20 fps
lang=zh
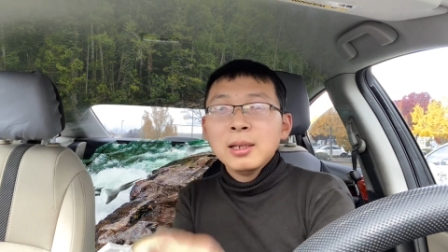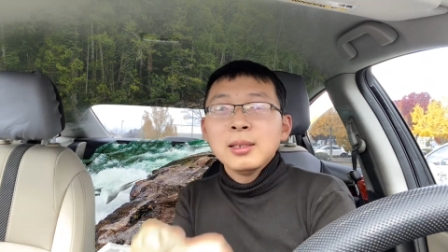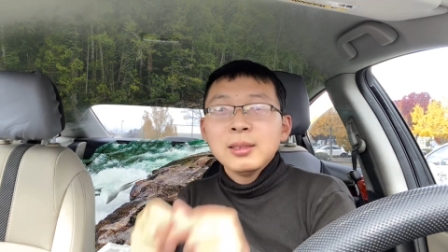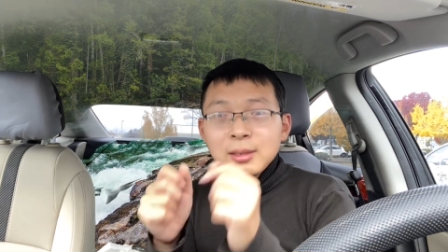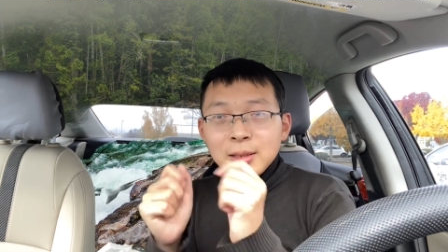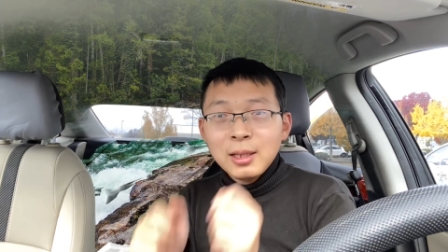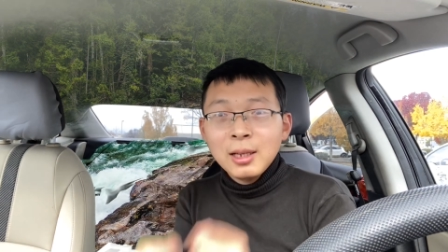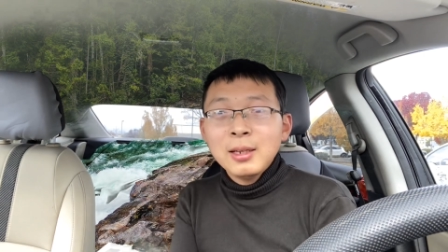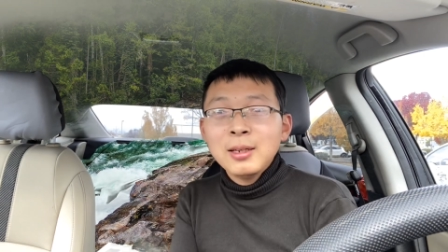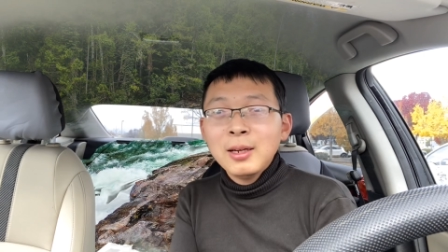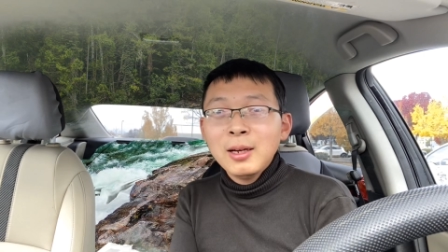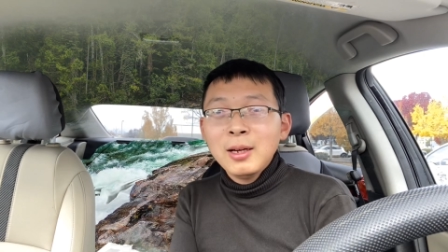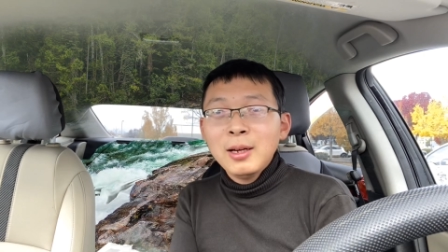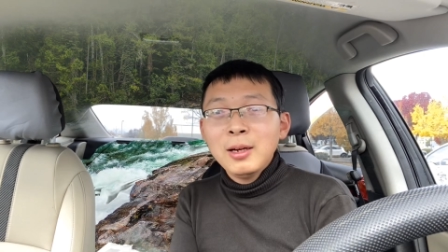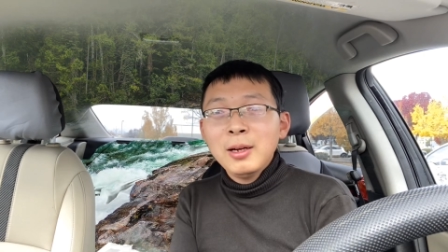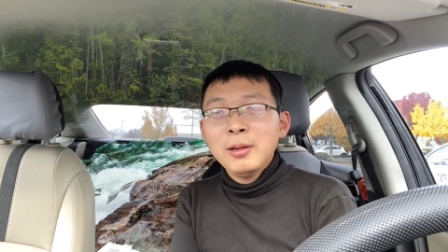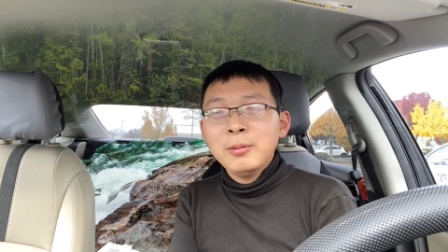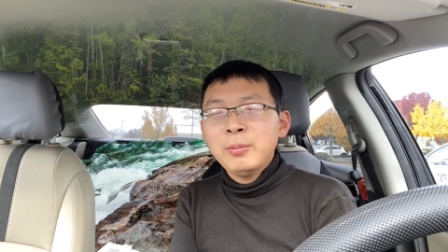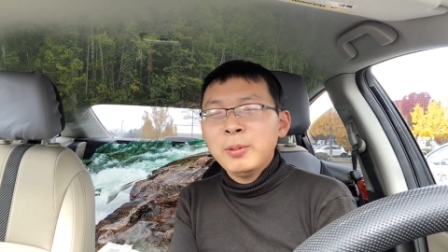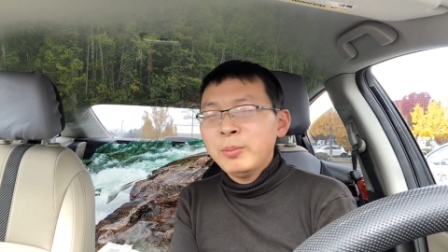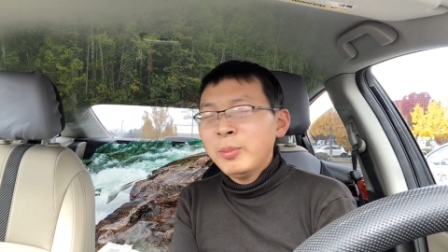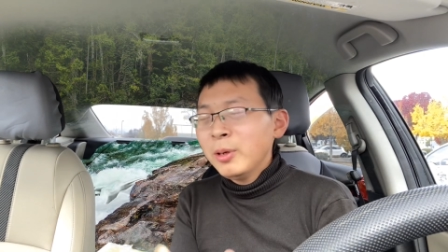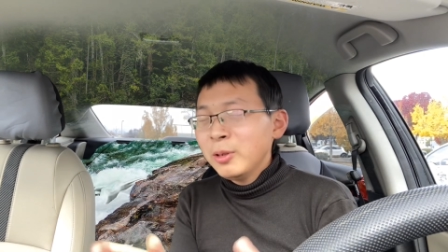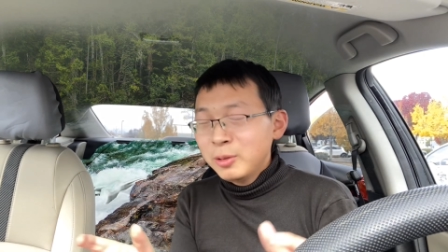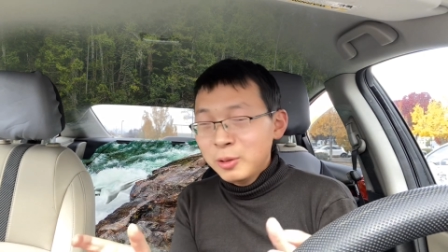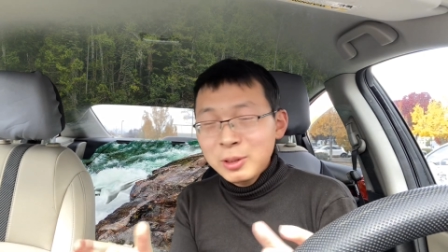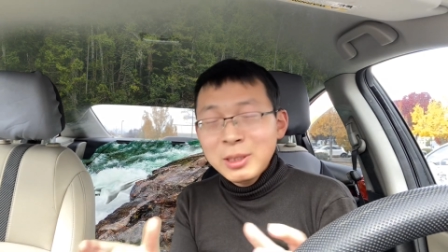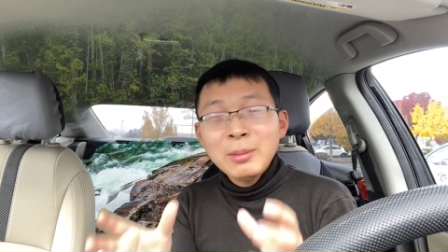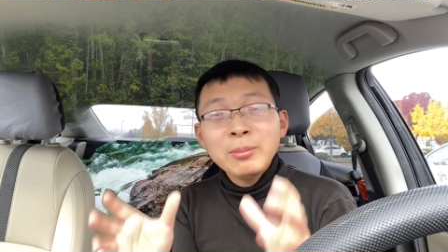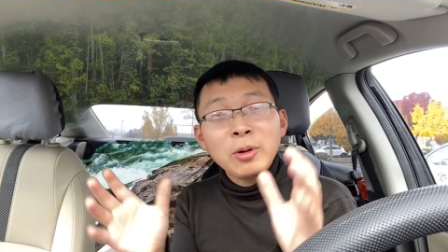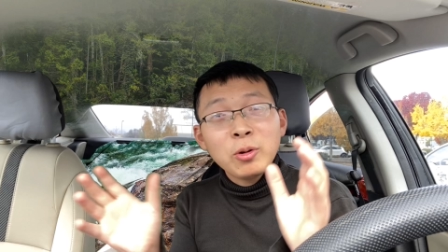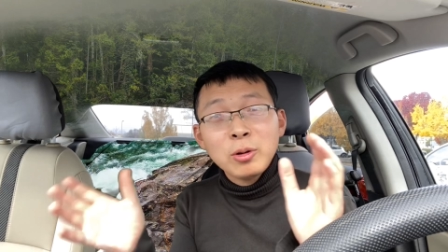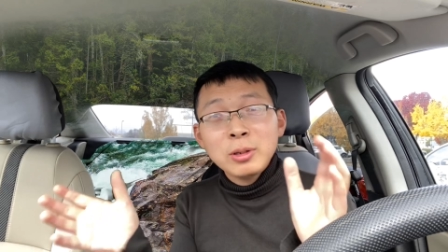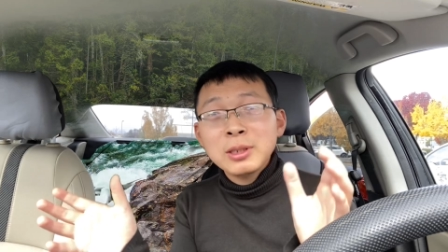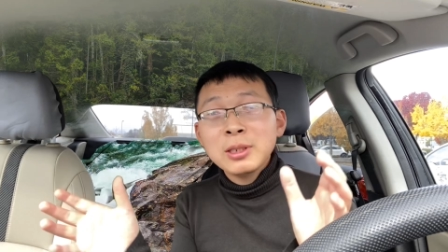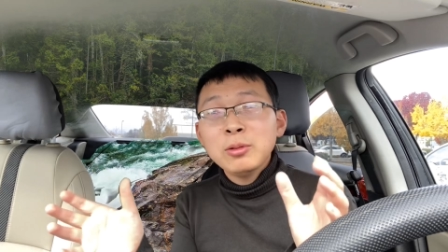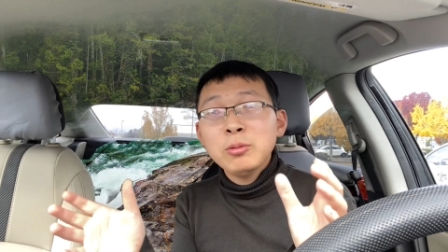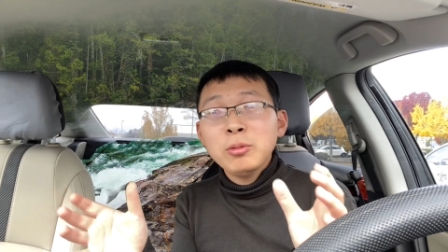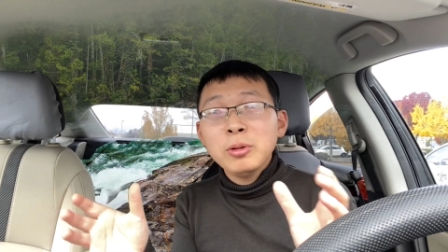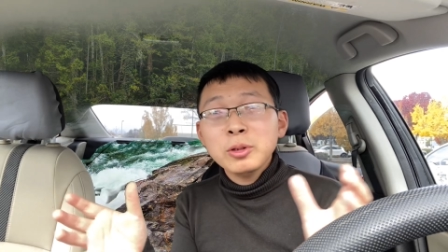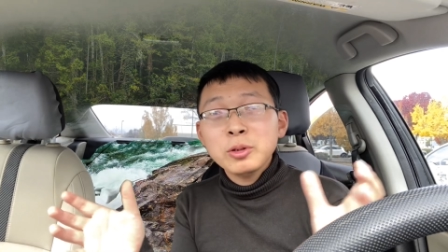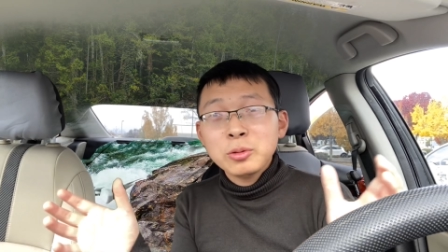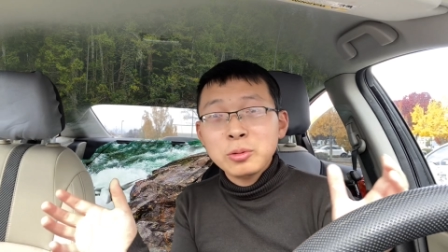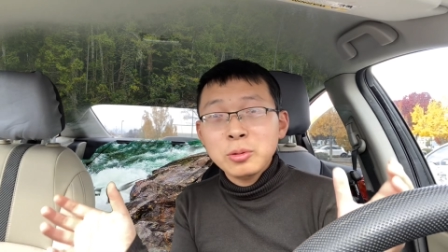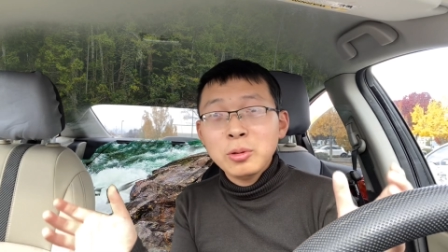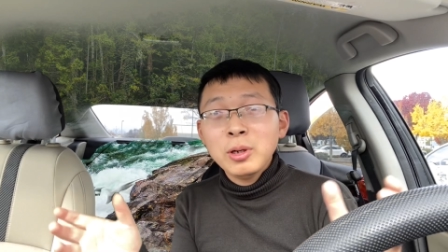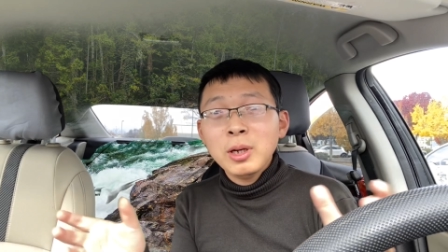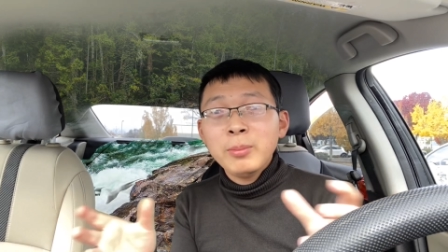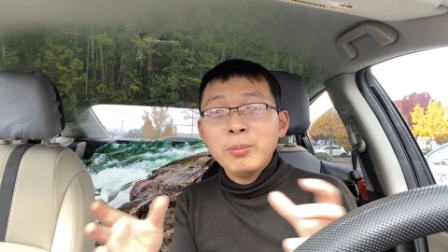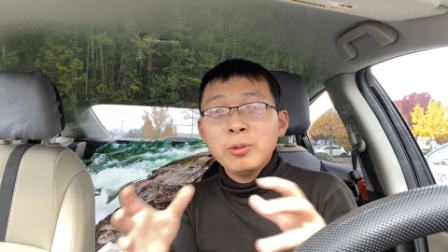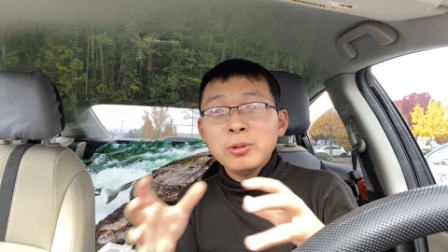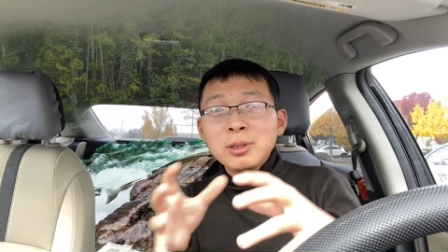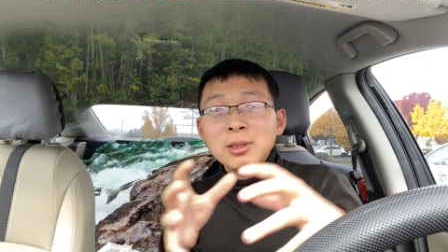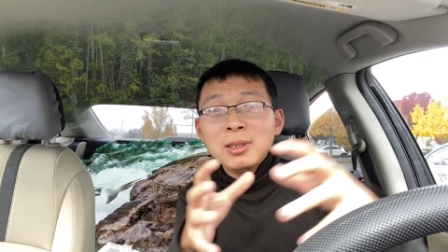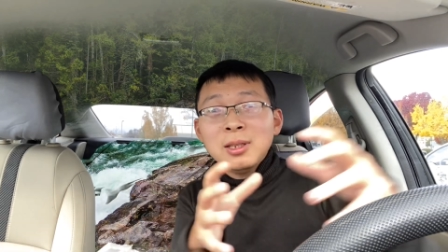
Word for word: 呃不不在美国生活许多的不是